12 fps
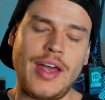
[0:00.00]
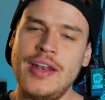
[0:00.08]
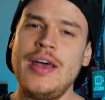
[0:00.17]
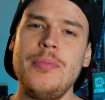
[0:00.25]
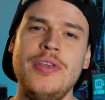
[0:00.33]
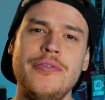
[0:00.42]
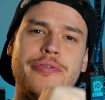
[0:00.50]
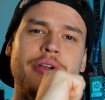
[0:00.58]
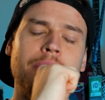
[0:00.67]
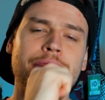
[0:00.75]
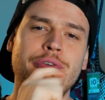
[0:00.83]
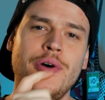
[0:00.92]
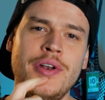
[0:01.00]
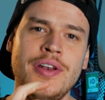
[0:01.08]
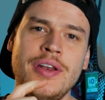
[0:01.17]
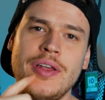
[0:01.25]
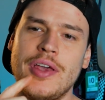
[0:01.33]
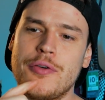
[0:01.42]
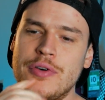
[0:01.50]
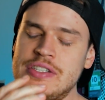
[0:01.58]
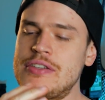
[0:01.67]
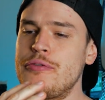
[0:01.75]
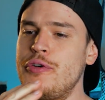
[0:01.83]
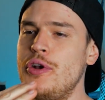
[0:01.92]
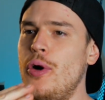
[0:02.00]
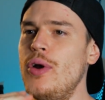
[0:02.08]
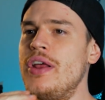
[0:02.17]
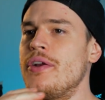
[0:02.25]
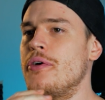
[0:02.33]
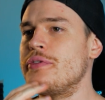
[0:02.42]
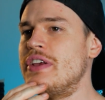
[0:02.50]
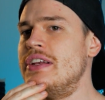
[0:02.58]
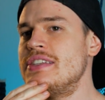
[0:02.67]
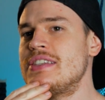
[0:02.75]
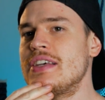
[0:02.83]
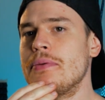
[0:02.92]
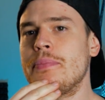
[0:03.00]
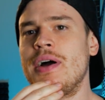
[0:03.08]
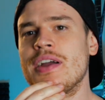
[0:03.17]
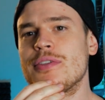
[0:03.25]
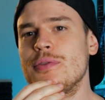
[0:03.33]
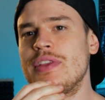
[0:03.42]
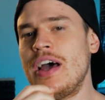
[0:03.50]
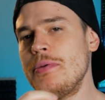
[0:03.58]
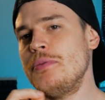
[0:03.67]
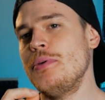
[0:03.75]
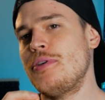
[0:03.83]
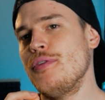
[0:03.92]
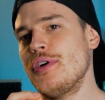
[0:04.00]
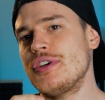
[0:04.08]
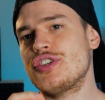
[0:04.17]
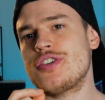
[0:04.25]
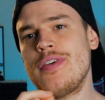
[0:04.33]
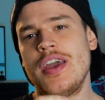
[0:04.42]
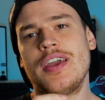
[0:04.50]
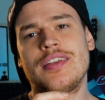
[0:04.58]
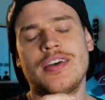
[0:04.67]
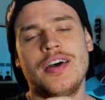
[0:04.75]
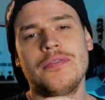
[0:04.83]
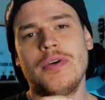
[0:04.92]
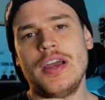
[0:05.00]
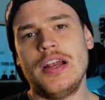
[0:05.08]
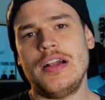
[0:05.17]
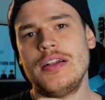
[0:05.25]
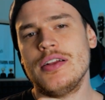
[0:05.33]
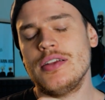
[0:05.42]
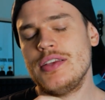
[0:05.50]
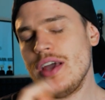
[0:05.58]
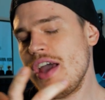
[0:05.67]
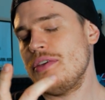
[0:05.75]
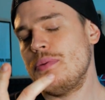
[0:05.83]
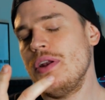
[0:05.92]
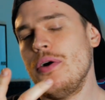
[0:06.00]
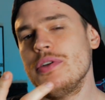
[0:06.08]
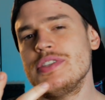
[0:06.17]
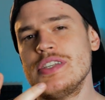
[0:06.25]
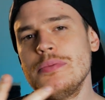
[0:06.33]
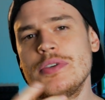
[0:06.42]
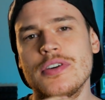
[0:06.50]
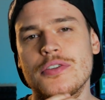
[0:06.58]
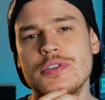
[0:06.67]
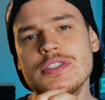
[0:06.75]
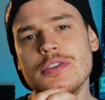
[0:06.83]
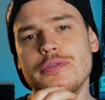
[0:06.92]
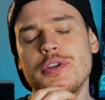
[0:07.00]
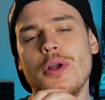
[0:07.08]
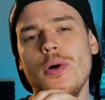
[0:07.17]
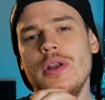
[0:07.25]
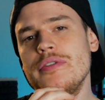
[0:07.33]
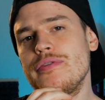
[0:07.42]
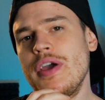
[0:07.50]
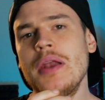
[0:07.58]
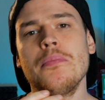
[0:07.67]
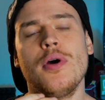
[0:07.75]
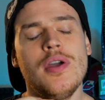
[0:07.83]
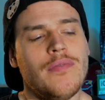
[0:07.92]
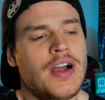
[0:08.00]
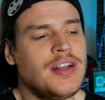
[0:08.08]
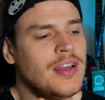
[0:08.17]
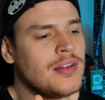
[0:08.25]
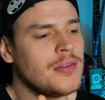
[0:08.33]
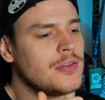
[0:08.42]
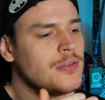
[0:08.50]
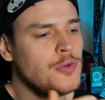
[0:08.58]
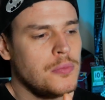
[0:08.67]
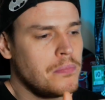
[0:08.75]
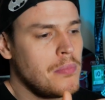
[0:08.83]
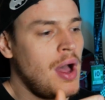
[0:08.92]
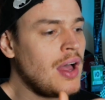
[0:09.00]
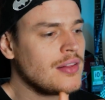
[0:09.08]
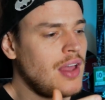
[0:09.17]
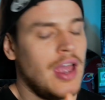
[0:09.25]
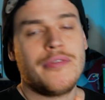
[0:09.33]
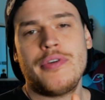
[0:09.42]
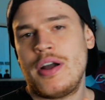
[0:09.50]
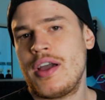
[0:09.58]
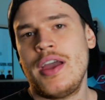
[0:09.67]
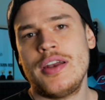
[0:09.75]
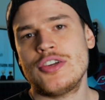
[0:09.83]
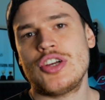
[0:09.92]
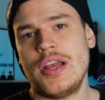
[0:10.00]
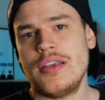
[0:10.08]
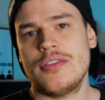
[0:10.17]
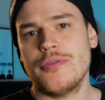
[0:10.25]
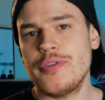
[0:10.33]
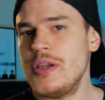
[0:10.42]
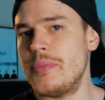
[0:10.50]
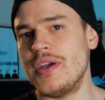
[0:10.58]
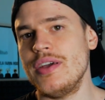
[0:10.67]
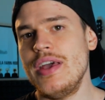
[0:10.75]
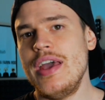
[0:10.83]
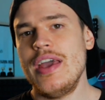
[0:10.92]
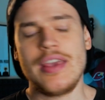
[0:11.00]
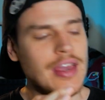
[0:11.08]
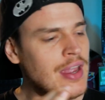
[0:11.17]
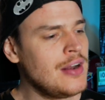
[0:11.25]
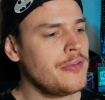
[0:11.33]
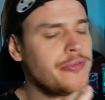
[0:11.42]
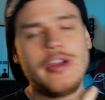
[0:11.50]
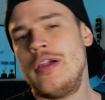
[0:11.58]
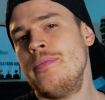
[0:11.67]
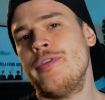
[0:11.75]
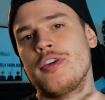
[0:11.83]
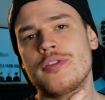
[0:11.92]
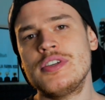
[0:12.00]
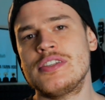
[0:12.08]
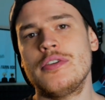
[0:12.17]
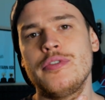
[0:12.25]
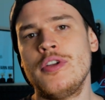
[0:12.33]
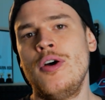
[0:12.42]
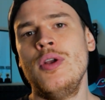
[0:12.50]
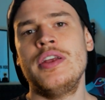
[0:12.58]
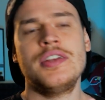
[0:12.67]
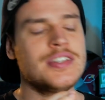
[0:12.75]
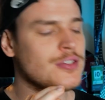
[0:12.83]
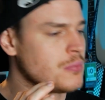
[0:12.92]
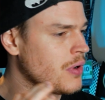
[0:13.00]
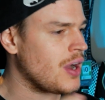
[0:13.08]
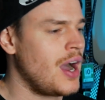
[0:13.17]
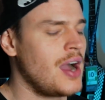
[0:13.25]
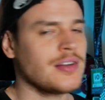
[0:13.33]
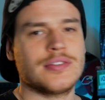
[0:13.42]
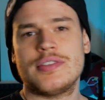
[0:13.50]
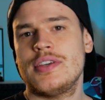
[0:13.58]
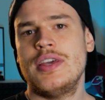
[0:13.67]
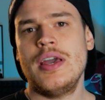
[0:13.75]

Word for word: Dann habe ich einen Film von Christopher Nolan auf die Liste gepackt und da habe ich mich wirklich schwer getan, weil ja, ich bin auch ein ziemlicher Christopher Nolan-Fanboy, weil der Typ macht einfach keine schlechten Filme. Jeder Film von Christopher Nolan ist überragend.